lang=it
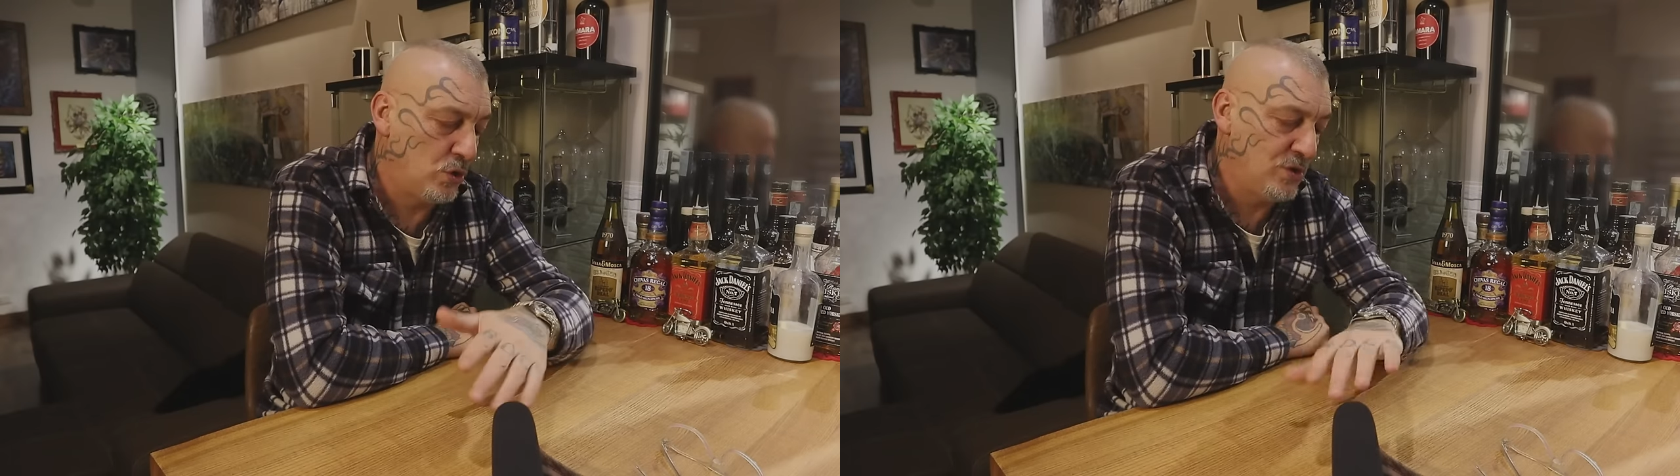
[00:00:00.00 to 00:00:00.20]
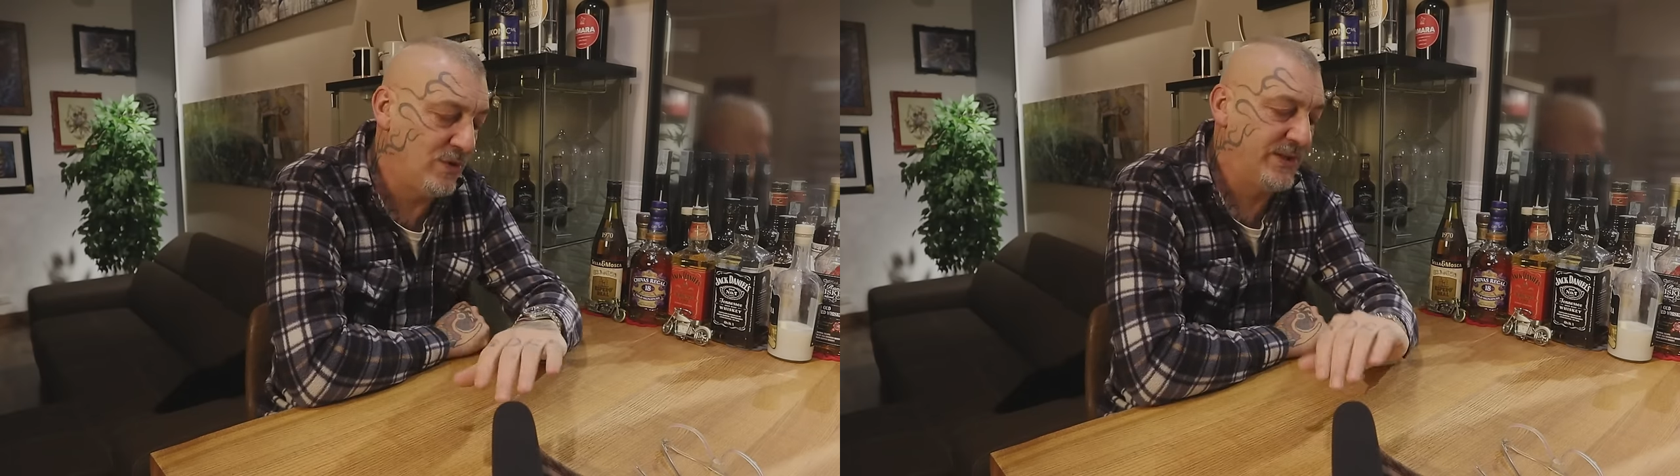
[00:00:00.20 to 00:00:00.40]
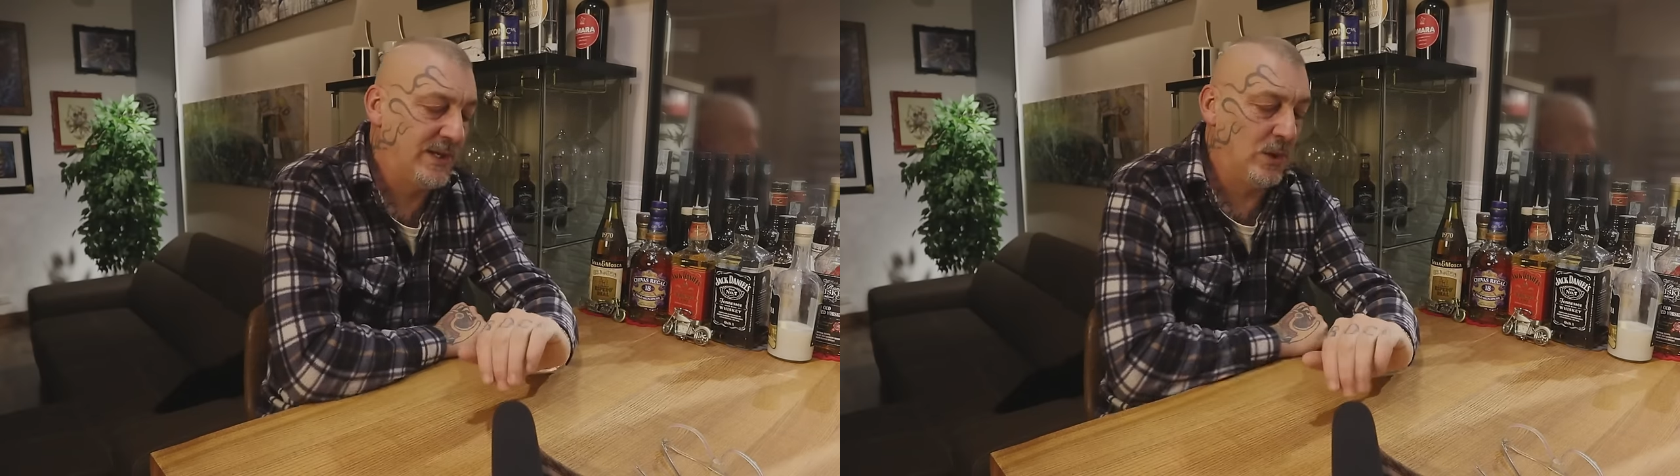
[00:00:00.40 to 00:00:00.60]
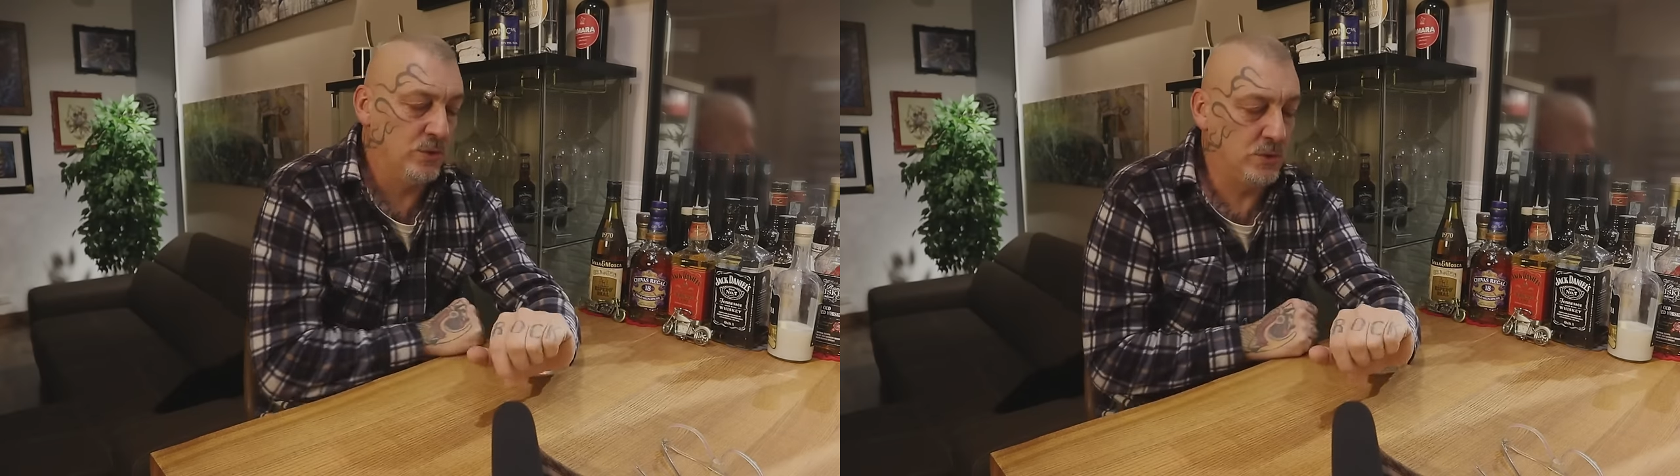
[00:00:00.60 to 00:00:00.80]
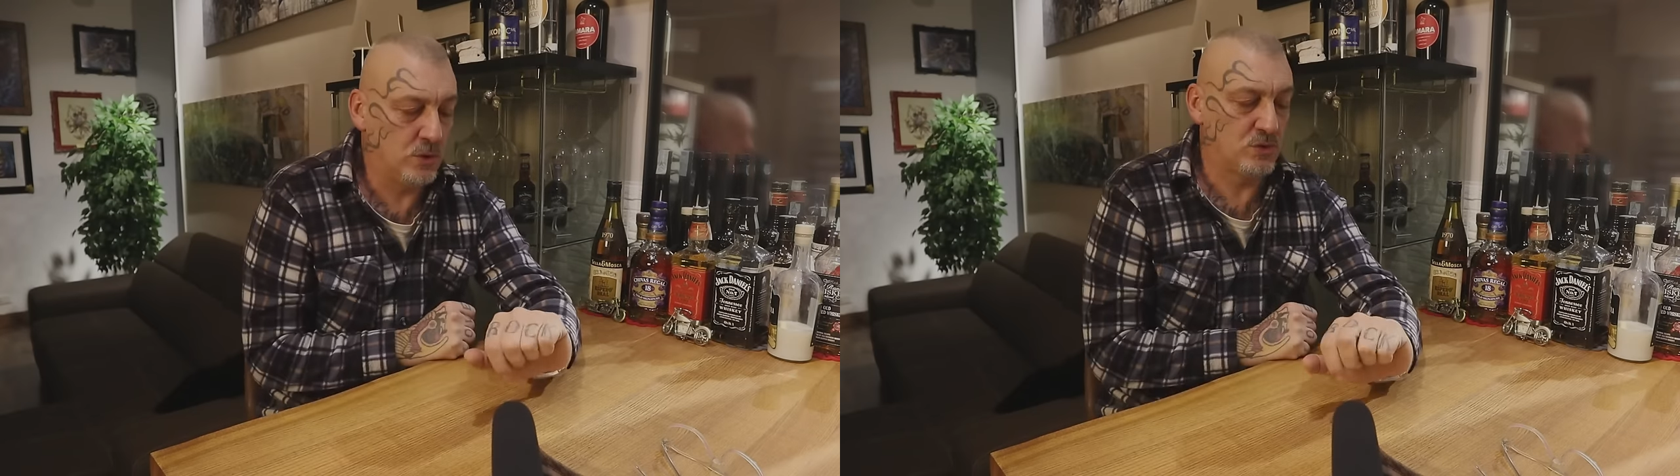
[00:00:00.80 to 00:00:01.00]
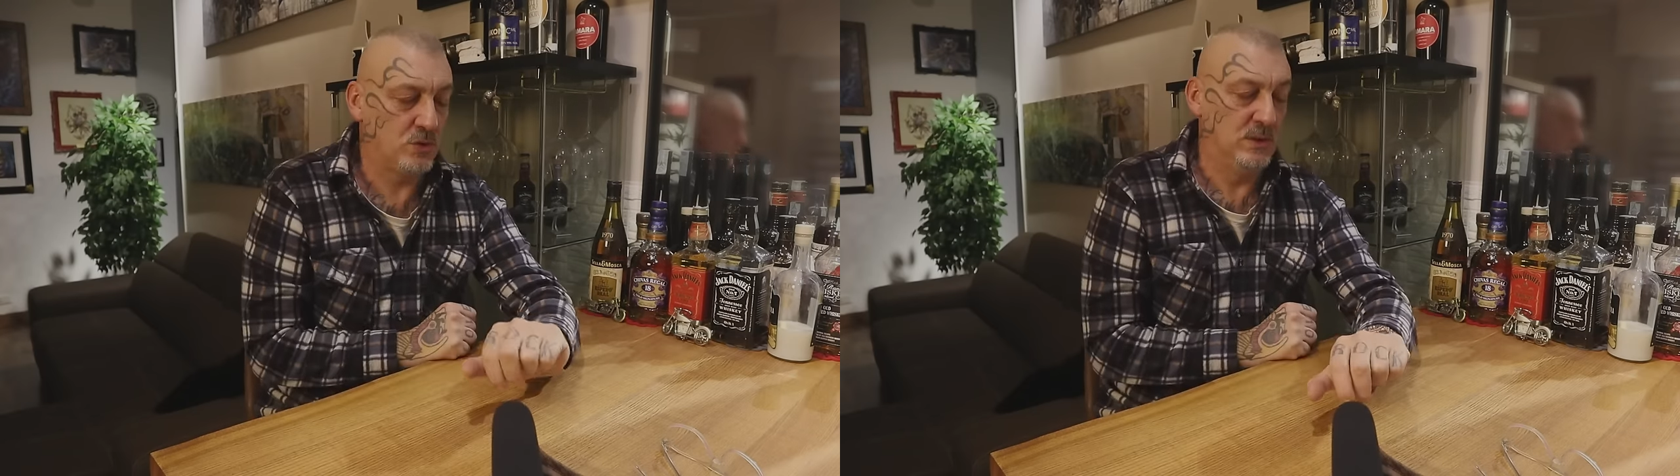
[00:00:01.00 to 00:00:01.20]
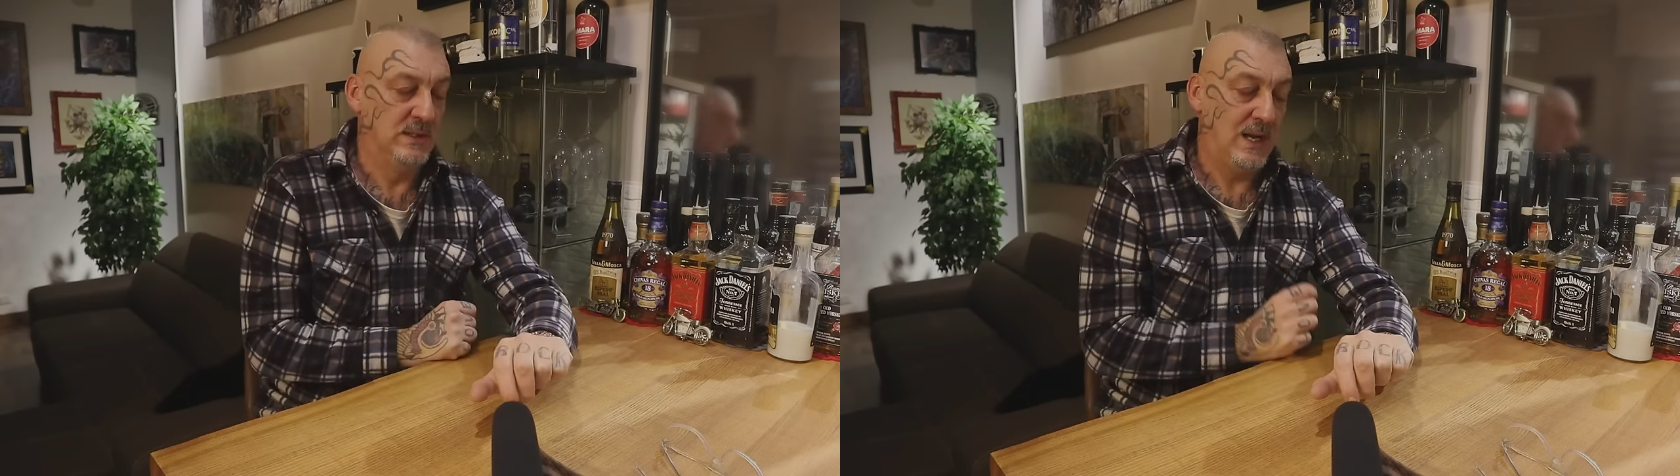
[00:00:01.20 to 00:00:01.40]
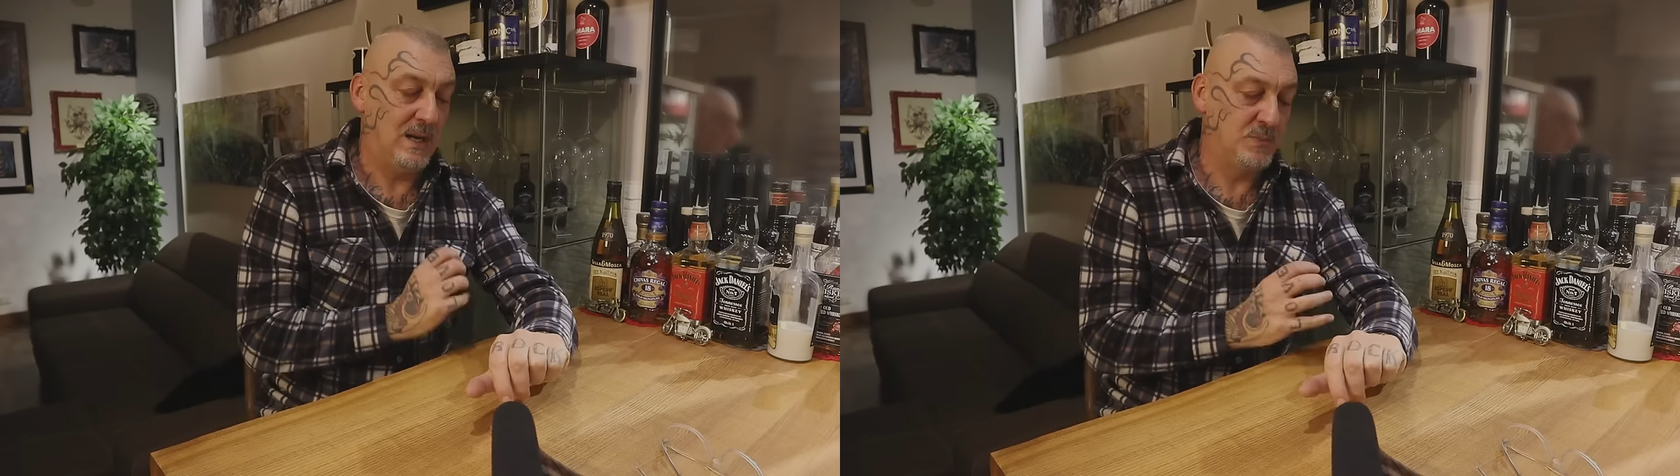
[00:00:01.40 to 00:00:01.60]
ogni volta che lo indosso
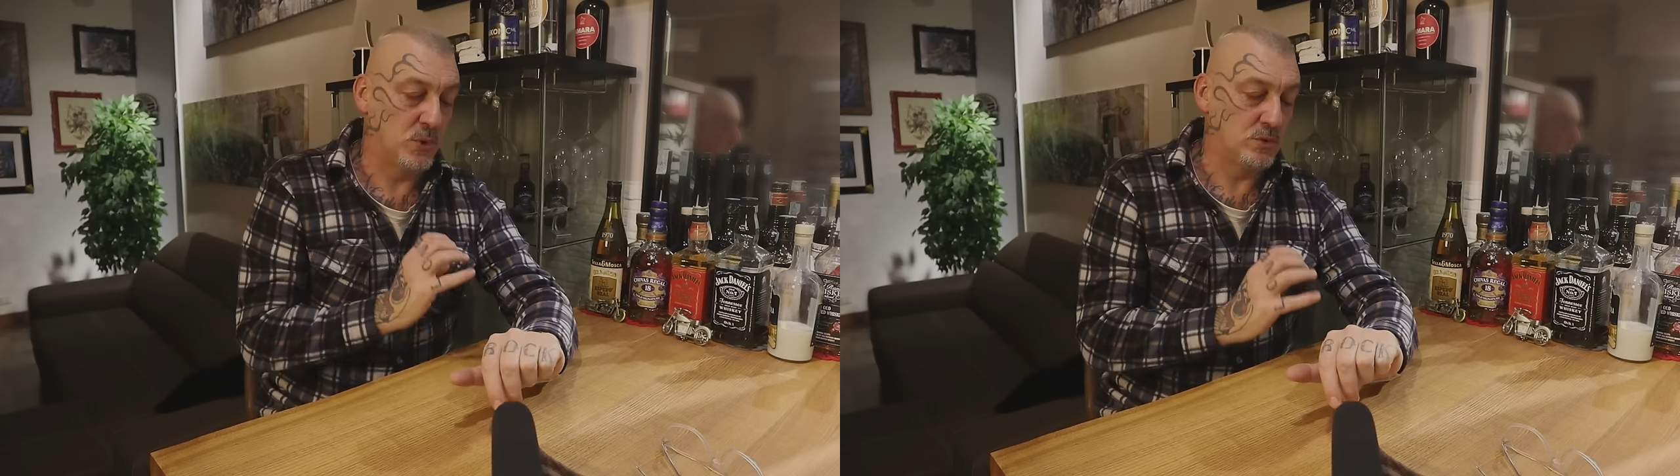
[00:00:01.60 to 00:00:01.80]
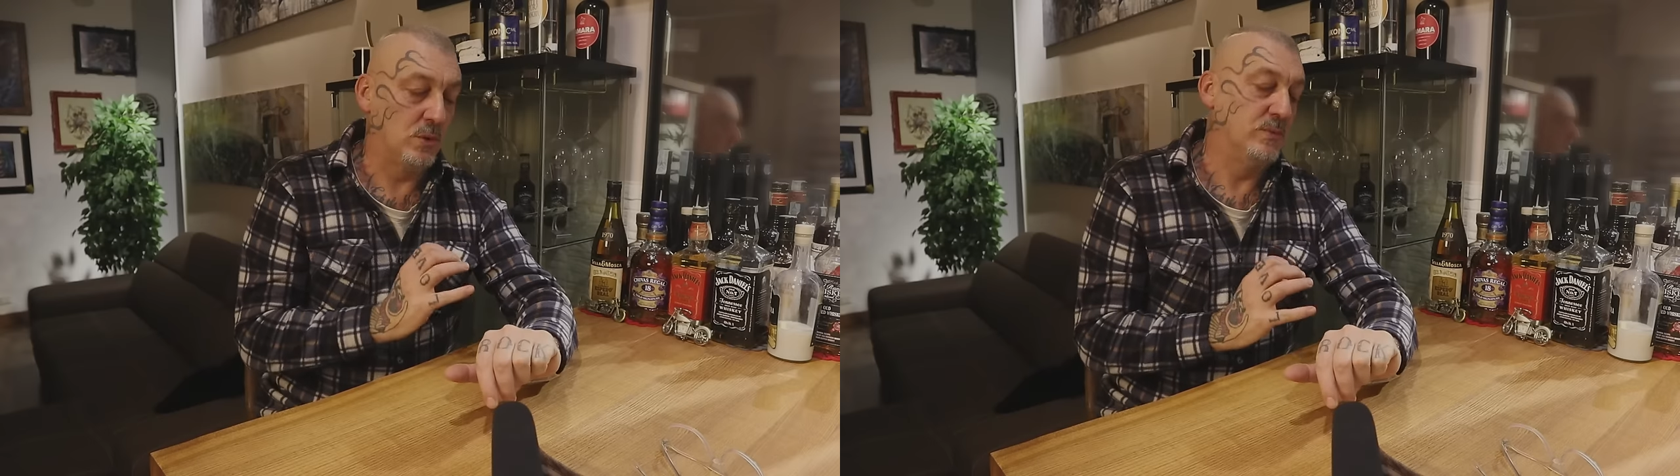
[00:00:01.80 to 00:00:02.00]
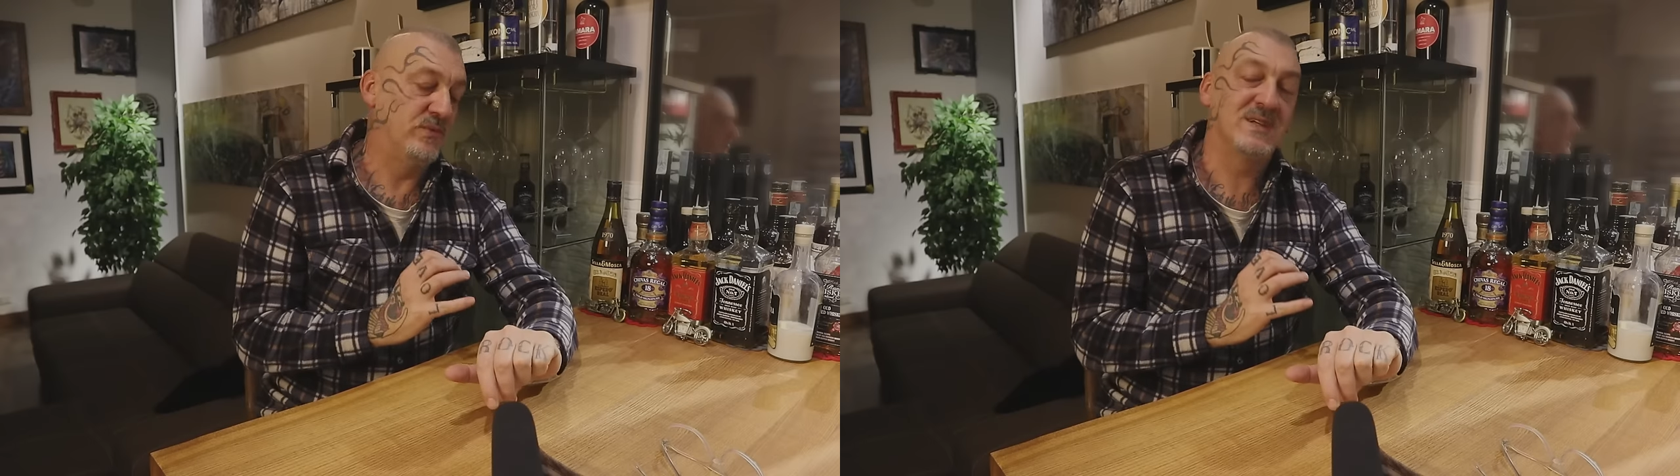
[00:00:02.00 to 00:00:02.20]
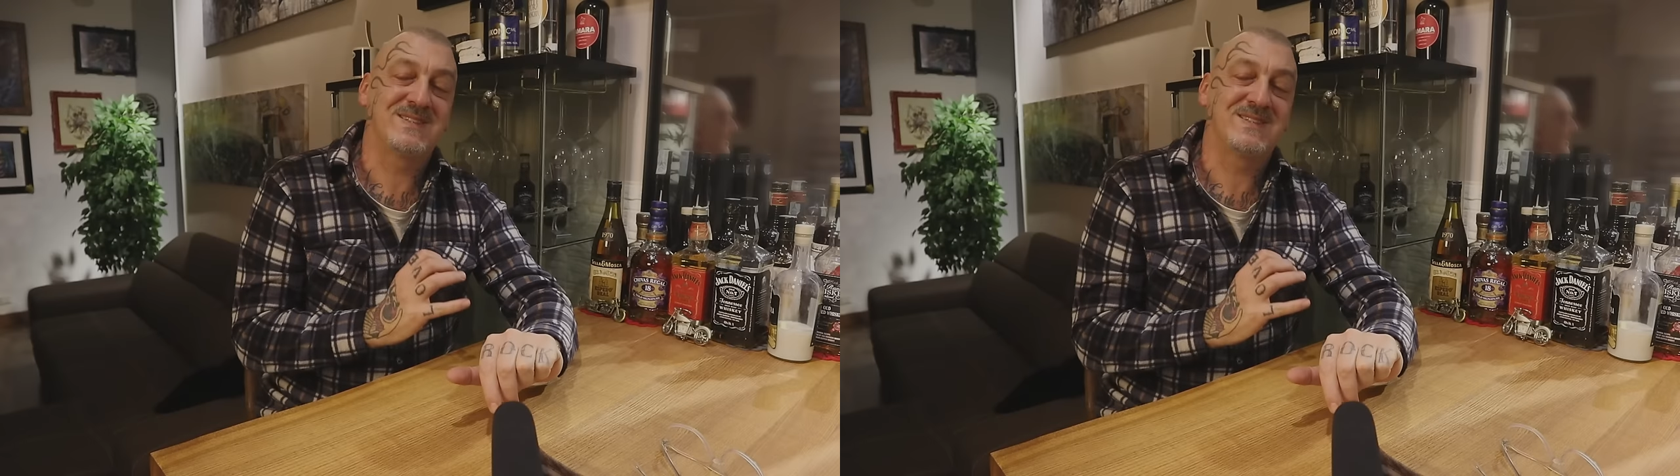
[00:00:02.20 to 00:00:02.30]
al polso fa,